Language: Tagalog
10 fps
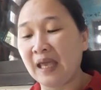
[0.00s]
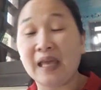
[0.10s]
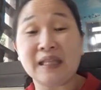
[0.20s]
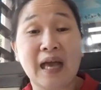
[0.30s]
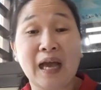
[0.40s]

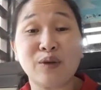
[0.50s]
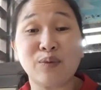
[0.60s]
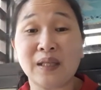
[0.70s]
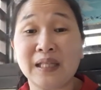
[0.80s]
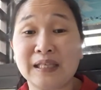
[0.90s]
and I
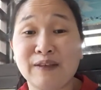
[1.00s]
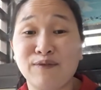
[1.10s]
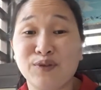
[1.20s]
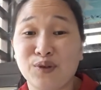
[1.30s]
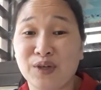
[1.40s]
will
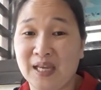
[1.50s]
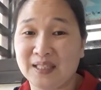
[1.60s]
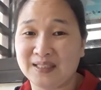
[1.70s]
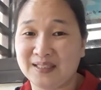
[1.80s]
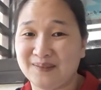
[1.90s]
give you
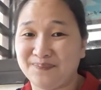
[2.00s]
rest.